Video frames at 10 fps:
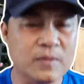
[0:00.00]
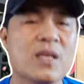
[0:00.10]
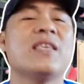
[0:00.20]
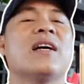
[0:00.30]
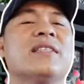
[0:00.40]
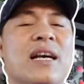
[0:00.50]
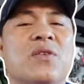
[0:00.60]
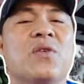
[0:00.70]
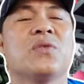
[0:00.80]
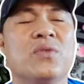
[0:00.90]
nó dẫn
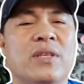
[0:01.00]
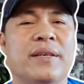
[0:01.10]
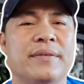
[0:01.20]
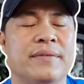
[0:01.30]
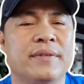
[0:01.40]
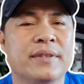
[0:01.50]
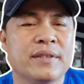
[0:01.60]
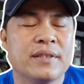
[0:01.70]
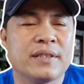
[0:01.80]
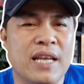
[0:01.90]
dắt cô chú anh chị
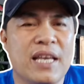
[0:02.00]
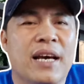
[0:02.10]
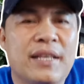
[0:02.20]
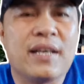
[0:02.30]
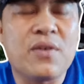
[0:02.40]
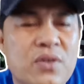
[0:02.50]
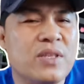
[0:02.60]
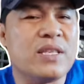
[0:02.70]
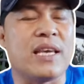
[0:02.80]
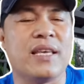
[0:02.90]
điển hình đó cô
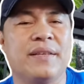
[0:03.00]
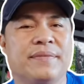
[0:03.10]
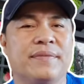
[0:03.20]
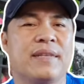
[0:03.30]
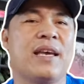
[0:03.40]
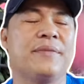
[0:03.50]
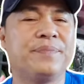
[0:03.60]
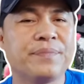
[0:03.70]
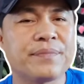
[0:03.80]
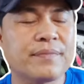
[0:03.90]
chú anh chị thấy không
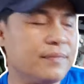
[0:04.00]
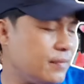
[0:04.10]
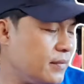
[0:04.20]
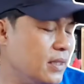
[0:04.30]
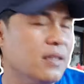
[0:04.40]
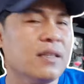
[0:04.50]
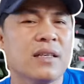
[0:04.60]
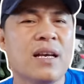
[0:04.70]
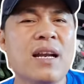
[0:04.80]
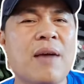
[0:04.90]

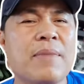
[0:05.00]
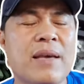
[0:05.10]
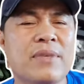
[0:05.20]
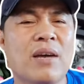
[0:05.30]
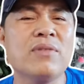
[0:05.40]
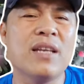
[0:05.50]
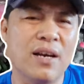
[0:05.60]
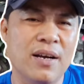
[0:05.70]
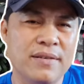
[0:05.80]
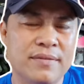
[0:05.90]
đứa nào mà dám chống với
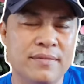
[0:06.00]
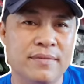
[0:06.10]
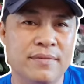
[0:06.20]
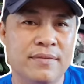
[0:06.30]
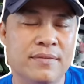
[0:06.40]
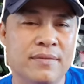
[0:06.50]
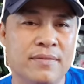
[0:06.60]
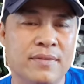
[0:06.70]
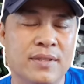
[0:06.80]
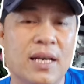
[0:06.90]
nó
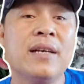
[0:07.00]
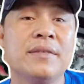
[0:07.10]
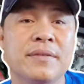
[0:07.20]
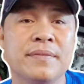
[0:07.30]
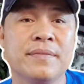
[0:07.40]
hả?